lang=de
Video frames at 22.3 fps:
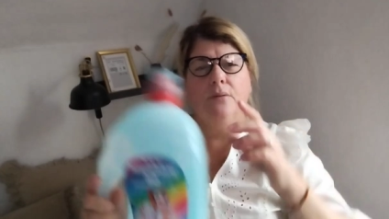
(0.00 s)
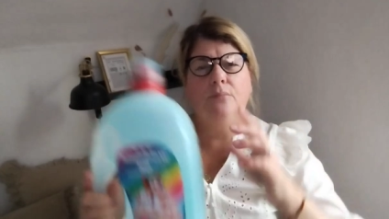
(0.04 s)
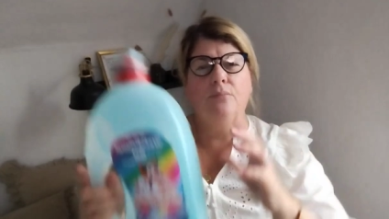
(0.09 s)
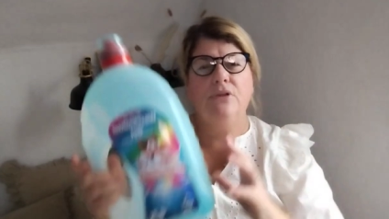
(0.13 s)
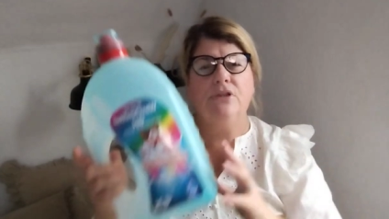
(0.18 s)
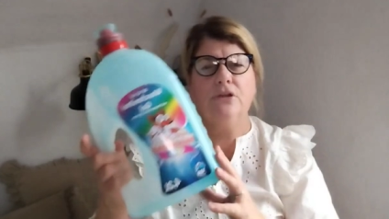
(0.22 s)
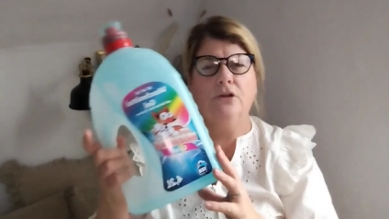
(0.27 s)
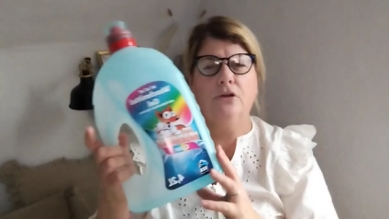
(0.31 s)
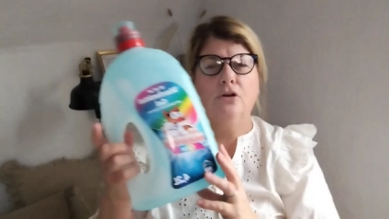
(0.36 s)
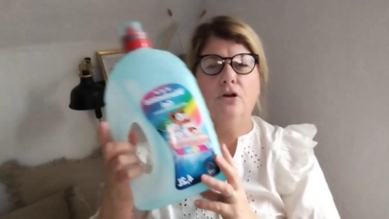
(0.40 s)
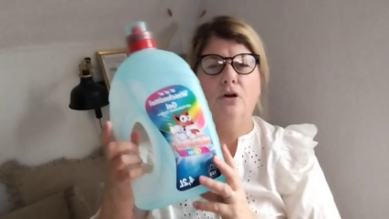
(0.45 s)

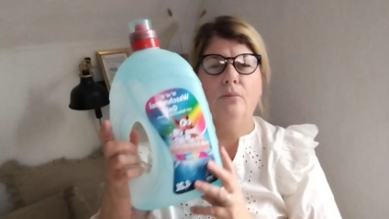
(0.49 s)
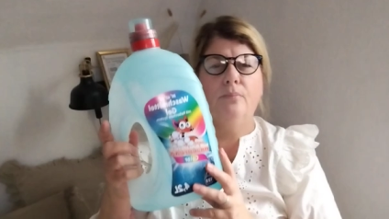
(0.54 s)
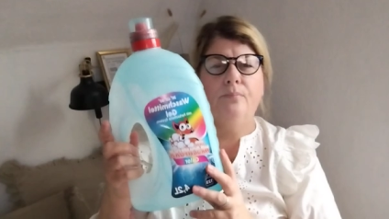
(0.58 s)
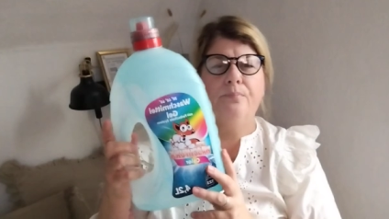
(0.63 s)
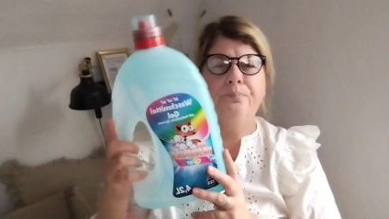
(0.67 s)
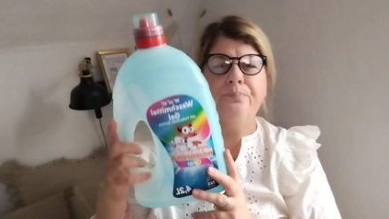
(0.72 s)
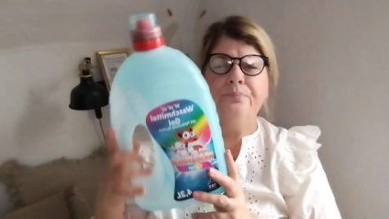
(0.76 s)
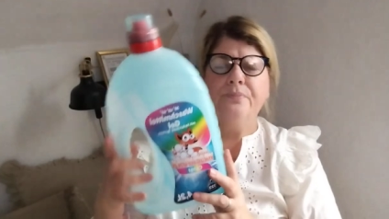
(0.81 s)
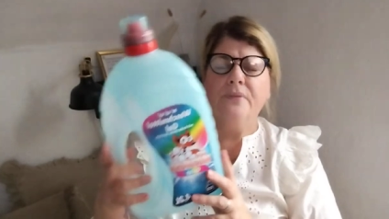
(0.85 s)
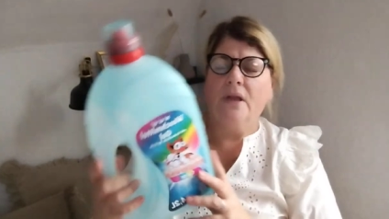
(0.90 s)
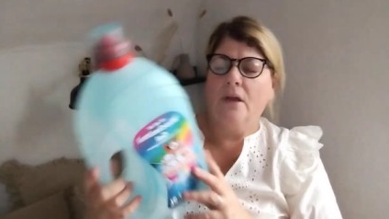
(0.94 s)

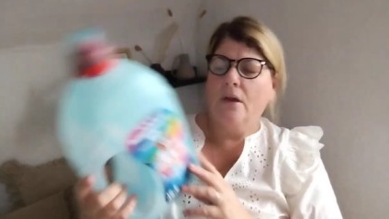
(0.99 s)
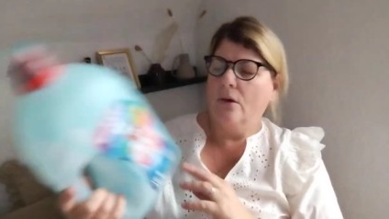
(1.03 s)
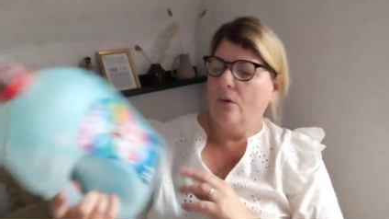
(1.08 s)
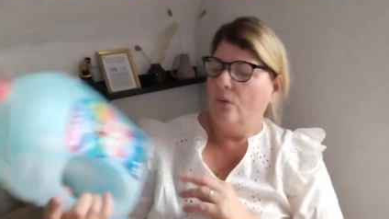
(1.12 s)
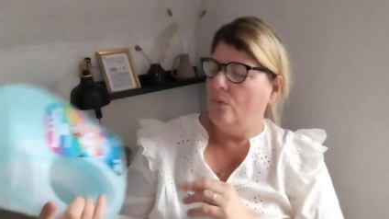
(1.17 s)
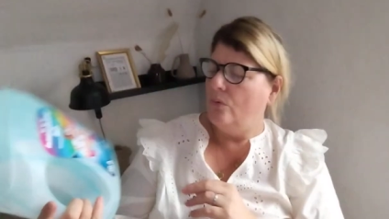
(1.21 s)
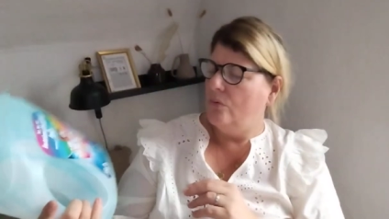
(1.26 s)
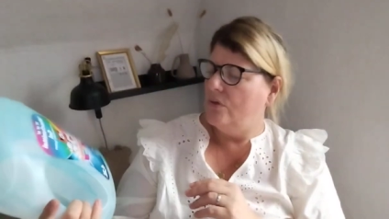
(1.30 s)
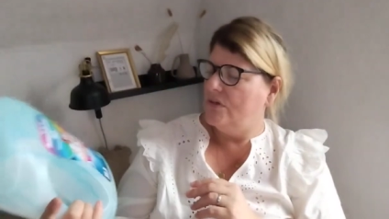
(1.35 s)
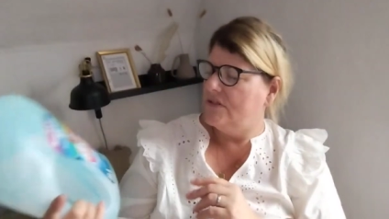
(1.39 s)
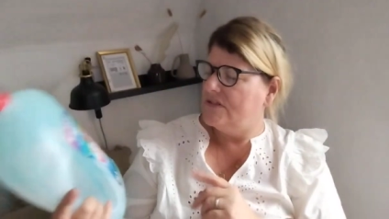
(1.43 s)
mitgenommen
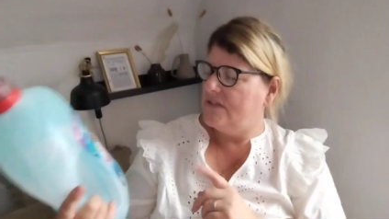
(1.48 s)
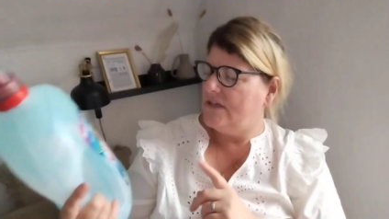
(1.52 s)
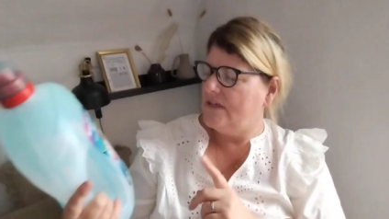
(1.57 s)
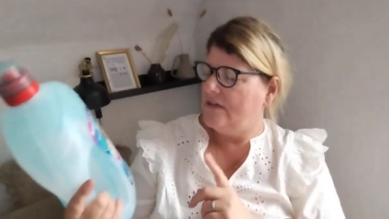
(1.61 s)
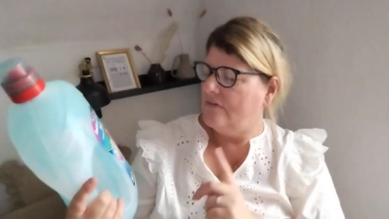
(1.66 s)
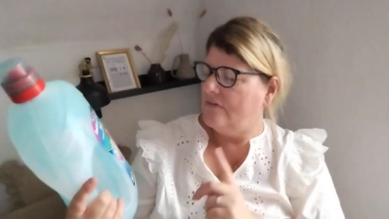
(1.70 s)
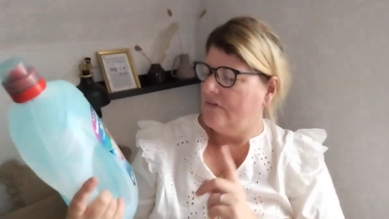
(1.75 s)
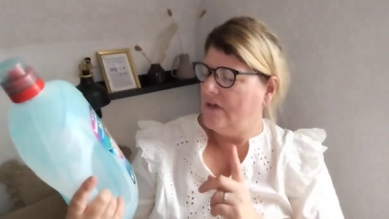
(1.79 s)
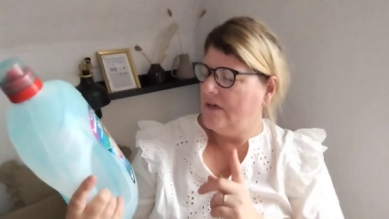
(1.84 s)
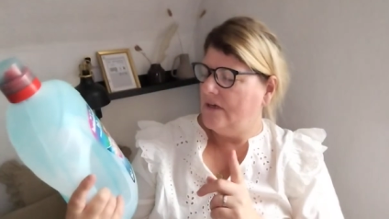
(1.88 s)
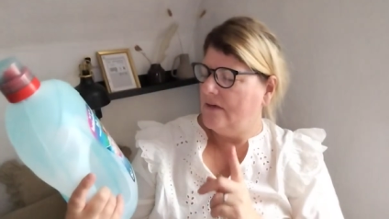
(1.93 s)
und
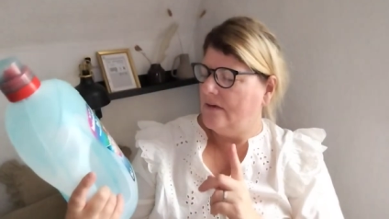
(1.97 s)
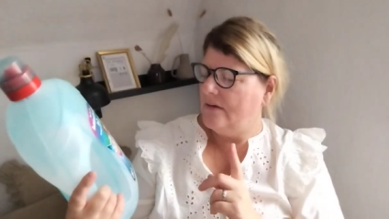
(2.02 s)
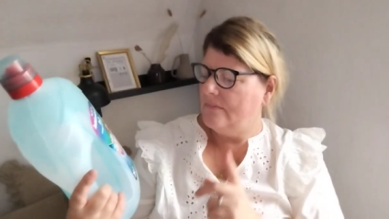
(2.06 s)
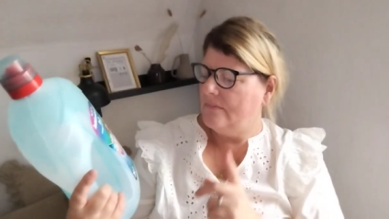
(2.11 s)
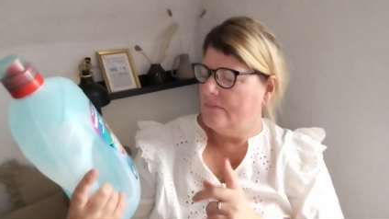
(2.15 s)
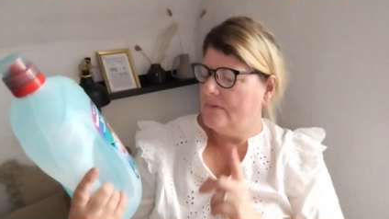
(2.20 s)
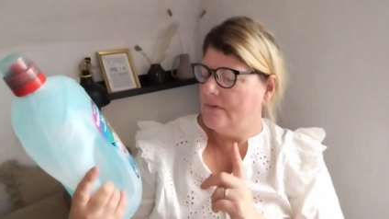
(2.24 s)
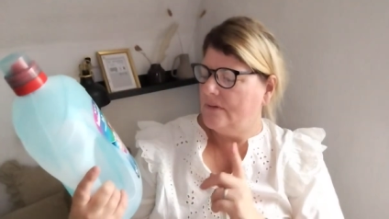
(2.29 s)
der war